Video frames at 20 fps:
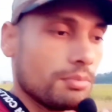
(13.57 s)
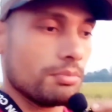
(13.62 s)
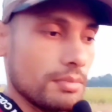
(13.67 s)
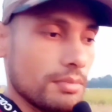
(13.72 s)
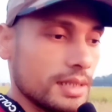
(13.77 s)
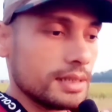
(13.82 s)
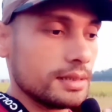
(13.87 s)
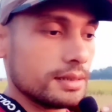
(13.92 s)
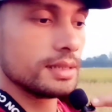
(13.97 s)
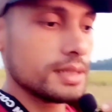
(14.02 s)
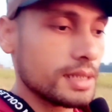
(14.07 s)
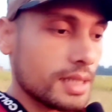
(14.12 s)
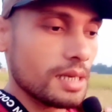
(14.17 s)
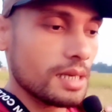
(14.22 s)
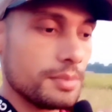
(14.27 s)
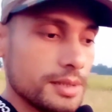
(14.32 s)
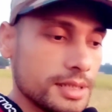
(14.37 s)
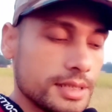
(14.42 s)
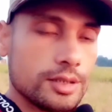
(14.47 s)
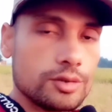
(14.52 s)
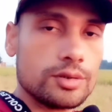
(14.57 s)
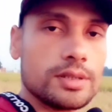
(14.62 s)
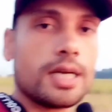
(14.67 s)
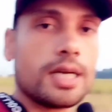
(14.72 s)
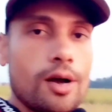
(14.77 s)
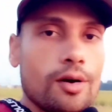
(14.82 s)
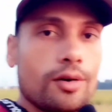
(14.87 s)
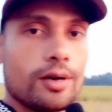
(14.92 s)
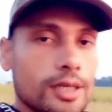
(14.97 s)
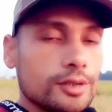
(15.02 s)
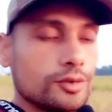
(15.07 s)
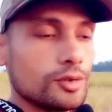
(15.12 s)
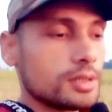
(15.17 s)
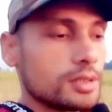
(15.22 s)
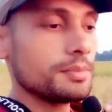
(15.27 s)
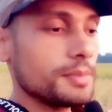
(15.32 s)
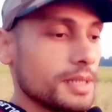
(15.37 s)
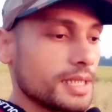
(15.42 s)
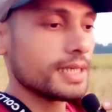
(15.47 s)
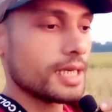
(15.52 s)
मंदिर का वीडियो दिखाऊंगा जो
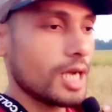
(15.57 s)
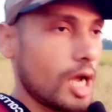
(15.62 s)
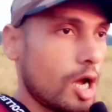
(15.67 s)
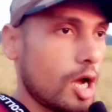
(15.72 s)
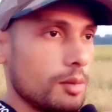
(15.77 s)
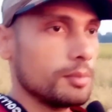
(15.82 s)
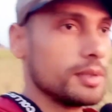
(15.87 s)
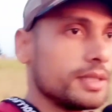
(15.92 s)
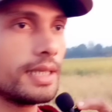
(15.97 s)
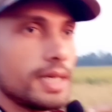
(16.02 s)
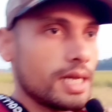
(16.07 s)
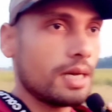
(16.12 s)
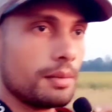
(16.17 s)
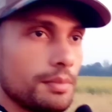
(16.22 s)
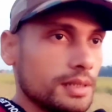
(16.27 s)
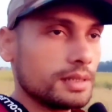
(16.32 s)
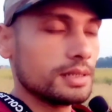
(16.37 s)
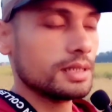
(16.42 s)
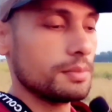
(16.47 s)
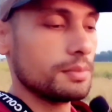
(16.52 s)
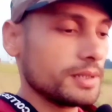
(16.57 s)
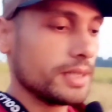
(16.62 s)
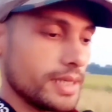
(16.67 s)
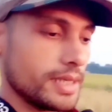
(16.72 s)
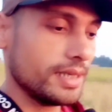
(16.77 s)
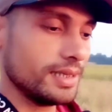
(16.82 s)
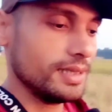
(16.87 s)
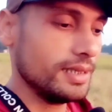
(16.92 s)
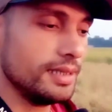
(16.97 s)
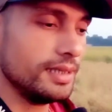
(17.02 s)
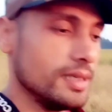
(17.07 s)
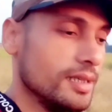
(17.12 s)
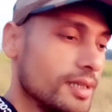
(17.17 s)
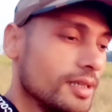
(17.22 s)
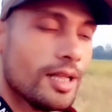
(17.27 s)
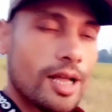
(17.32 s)
कि मेरे गांव में नया मंदिर बना है